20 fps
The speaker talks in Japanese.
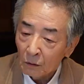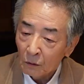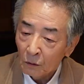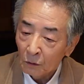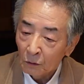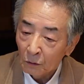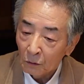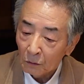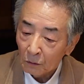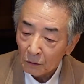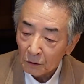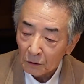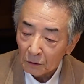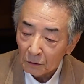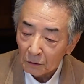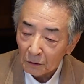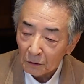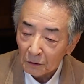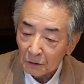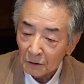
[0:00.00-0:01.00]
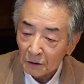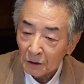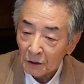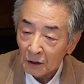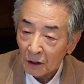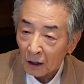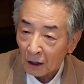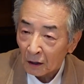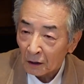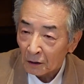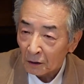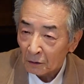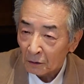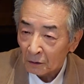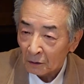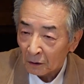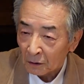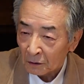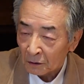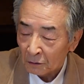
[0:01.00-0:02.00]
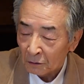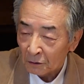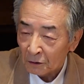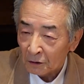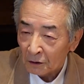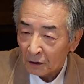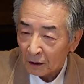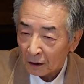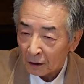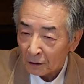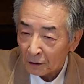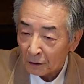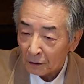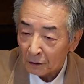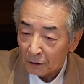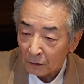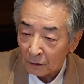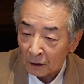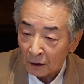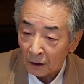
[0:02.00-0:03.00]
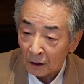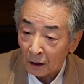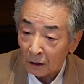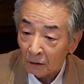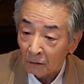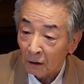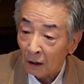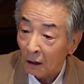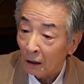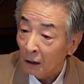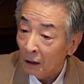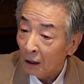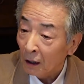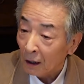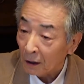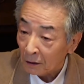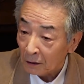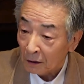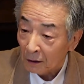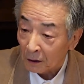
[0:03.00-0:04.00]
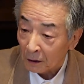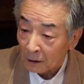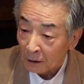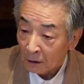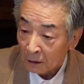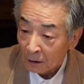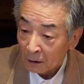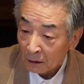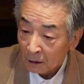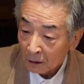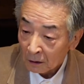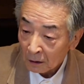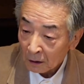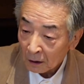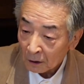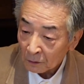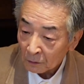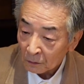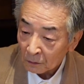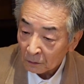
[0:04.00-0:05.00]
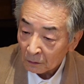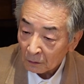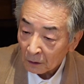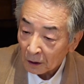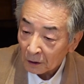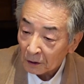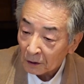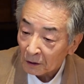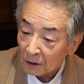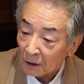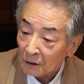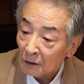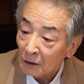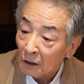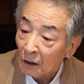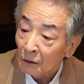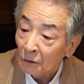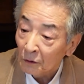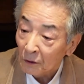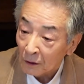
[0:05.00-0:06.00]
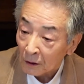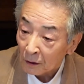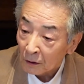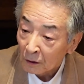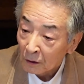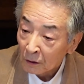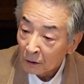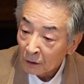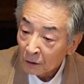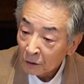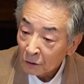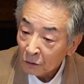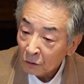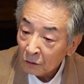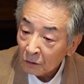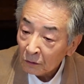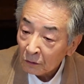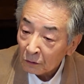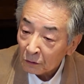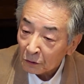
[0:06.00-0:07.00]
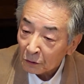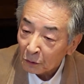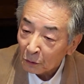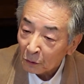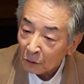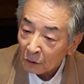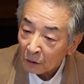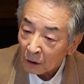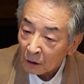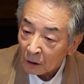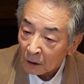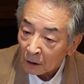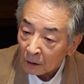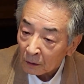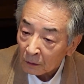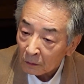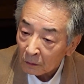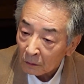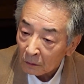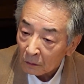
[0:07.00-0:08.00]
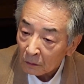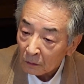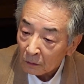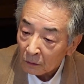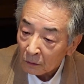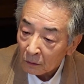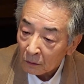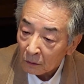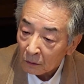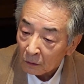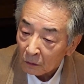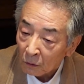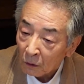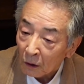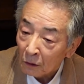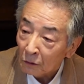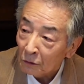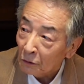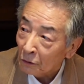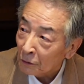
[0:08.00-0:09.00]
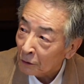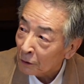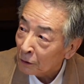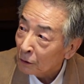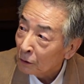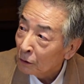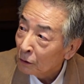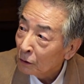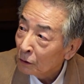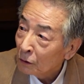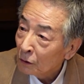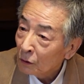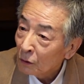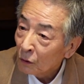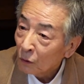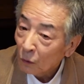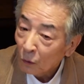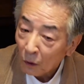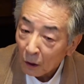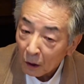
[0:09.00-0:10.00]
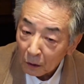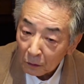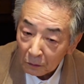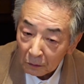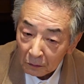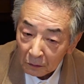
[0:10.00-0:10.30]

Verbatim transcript: この仕事の次があれでその次があれでっていう計画があってあの書いてきたんじゃなくて一つの仕事がね終わるとね終わる